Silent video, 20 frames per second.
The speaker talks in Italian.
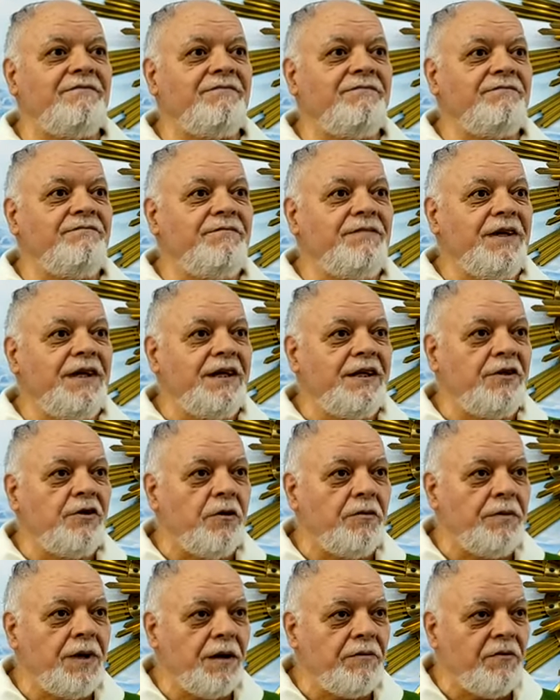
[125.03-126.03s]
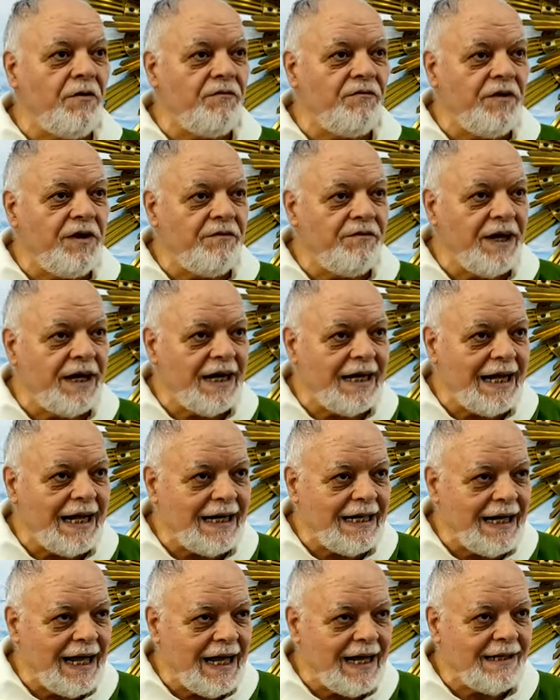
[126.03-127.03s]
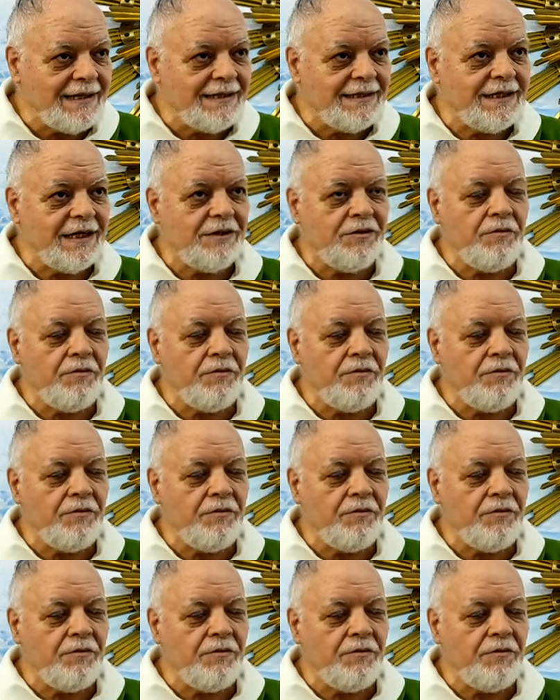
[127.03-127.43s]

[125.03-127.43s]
vi dobbiamo vivere l'alleanza,